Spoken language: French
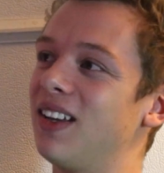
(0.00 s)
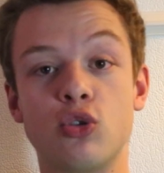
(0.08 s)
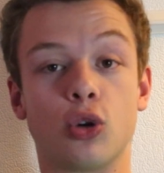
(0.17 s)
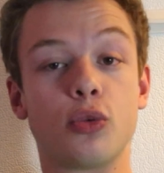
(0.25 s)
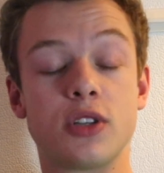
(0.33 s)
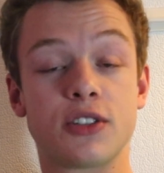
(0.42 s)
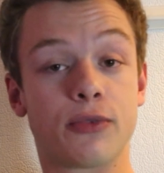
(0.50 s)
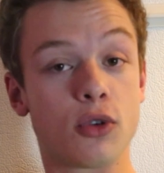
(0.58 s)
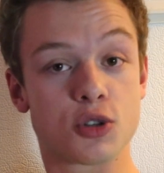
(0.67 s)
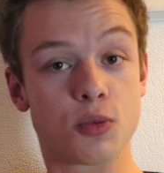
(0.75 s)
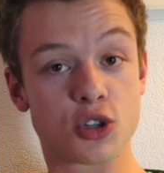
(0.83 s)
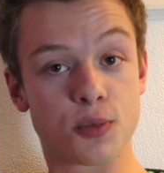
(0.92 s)
Aujourd'hui,
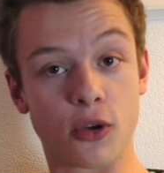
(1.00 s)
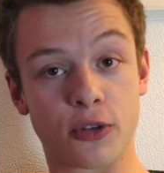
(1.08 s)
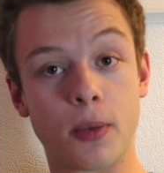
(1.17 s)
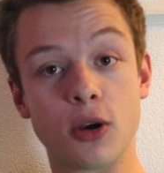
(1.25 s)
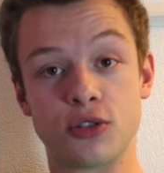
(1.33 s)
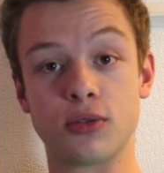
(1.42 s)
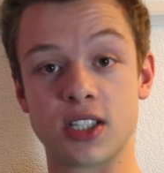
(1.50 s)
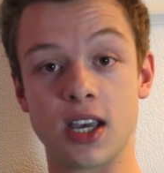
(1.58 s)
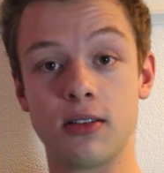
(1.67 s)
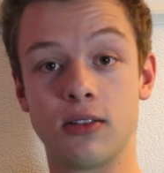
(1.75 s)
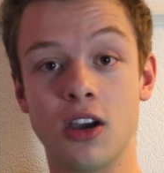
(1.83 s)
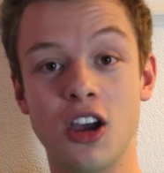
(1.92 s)
franchement, je pense pas au
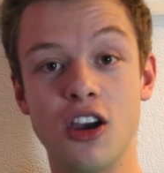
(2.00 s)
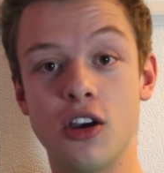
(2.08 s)
succès.